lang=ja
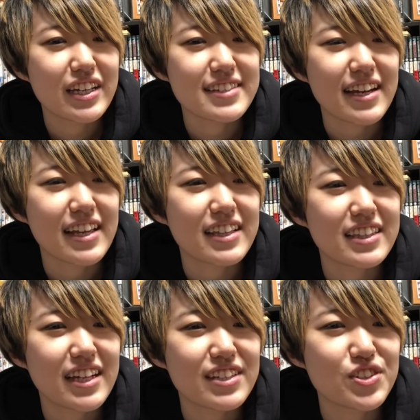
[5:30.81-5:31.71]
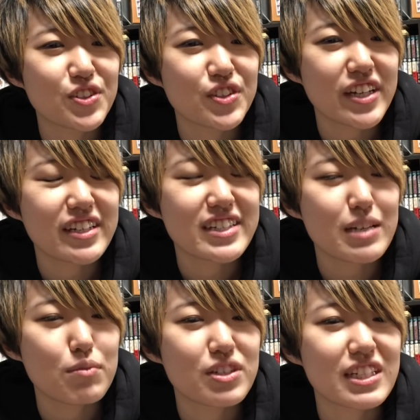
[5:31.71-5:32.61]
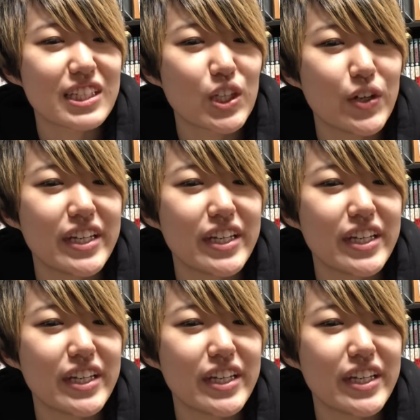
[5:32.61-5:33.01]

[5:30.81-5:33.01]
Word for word: された状態で全部知った